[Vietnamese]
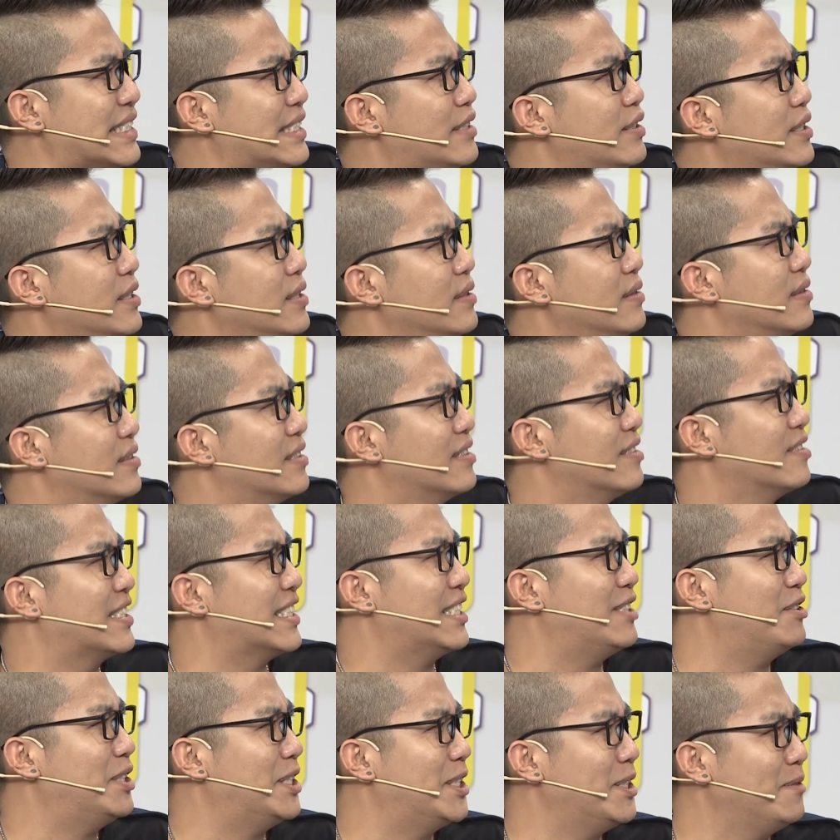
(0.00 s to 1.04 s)
trời ơi
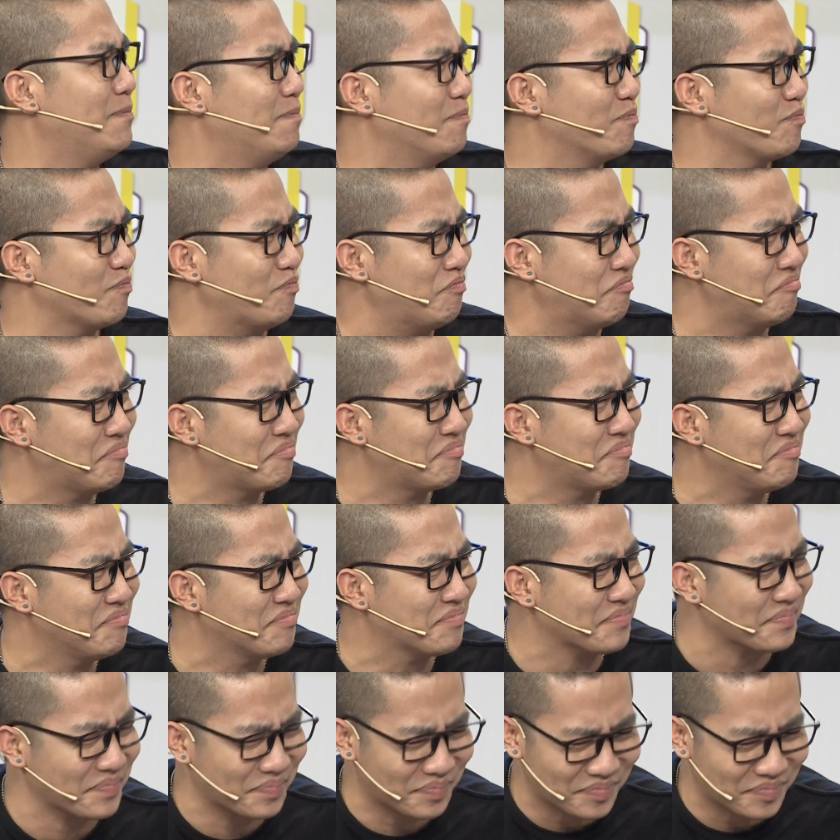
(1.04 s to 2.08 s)
trời ơi.